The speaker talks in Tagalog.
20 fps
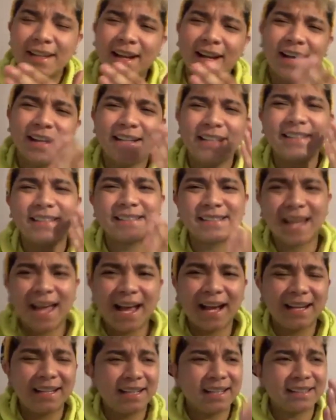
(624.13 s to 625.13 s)
ka galit sa
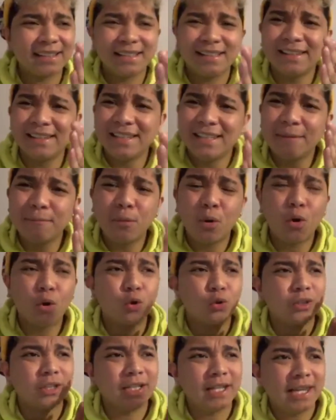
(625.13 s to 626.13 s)
akin at hindi mo
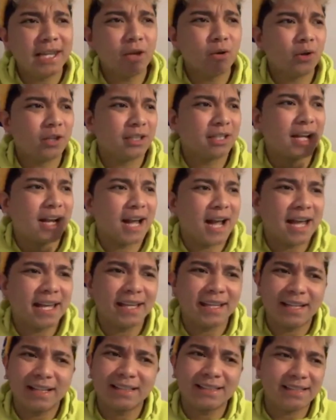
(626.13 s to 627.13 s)
ko nilayon kagaya
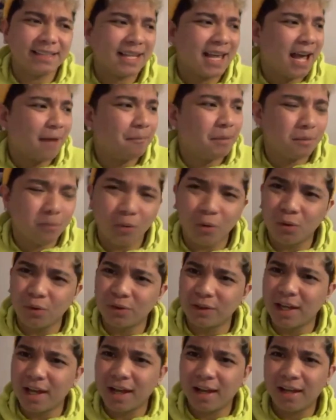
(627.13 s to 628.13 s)
ng sinabi mo
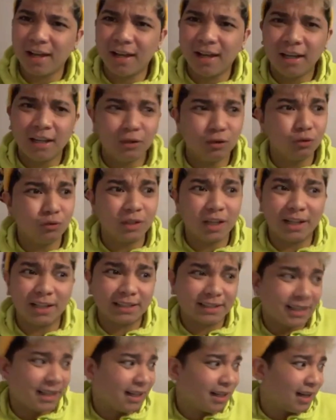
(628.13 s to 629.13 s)
na nung
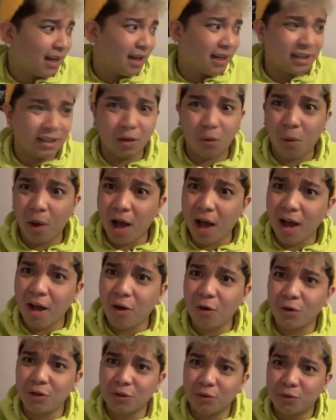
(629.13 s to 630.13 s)
nalasing ka, hinawakan
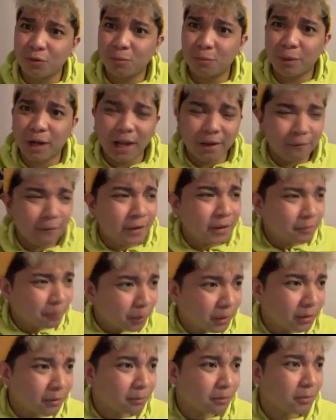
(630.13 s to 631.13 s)
ko yung private
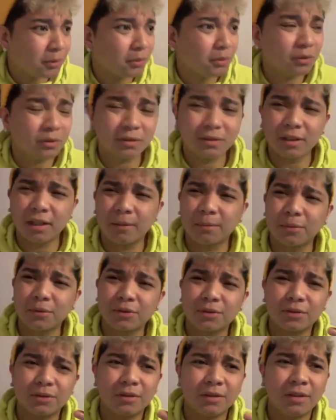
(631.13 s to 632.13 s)
part mo, tapos